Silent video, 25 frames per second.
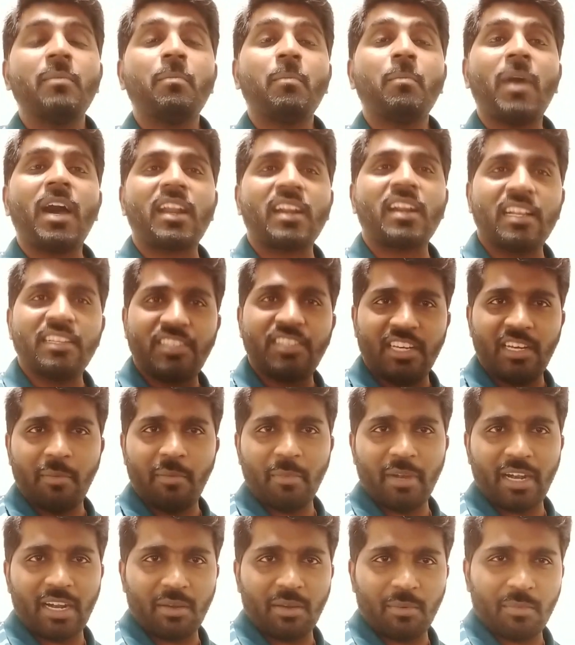మా రజనీ
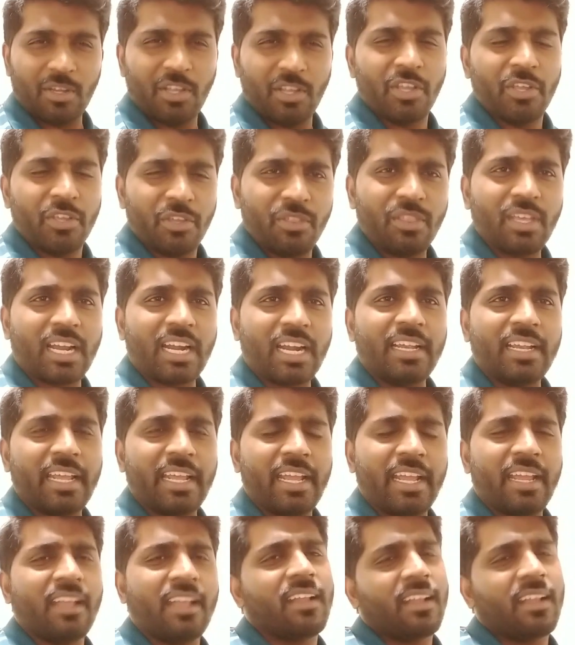మేడం ఎందుకంటే
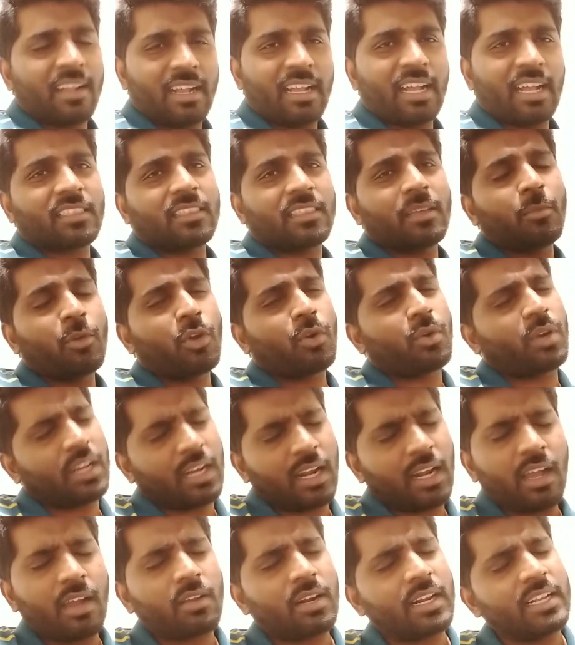గతంలో కూడా
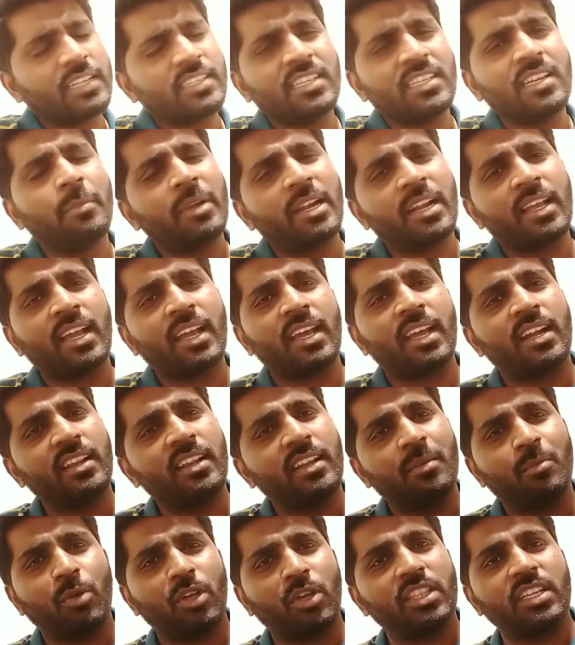నాకు రజనీ మేడం గారు
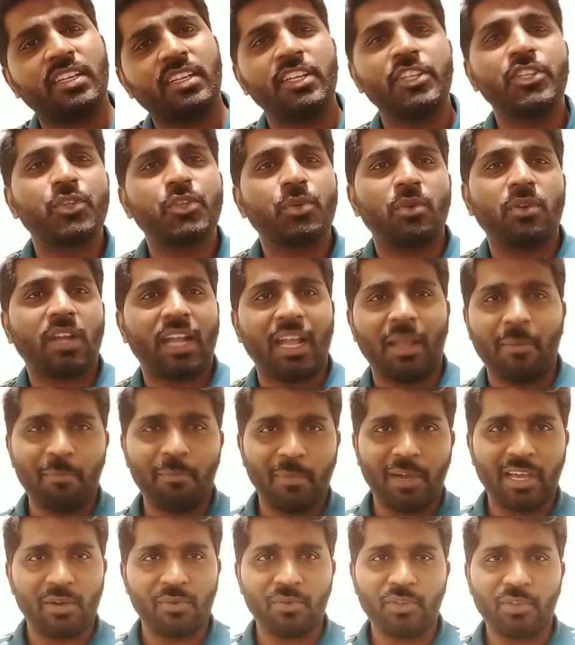అంటే మొదటి నుంచి కూడా ఒక
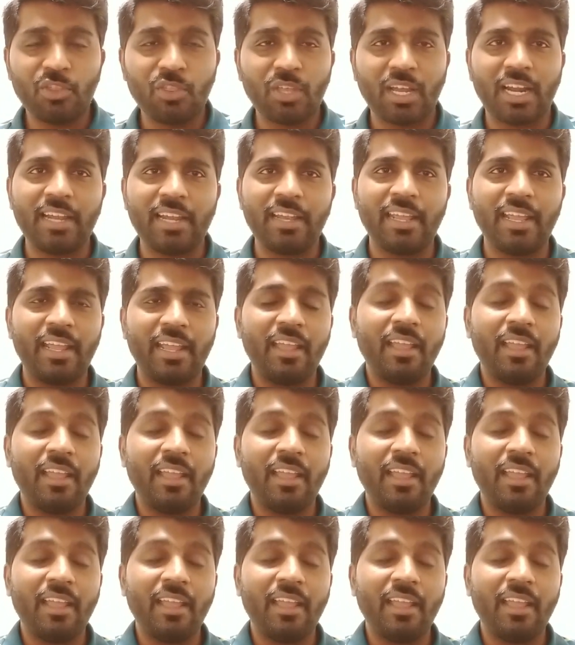అభిమానం ఎందుకంటే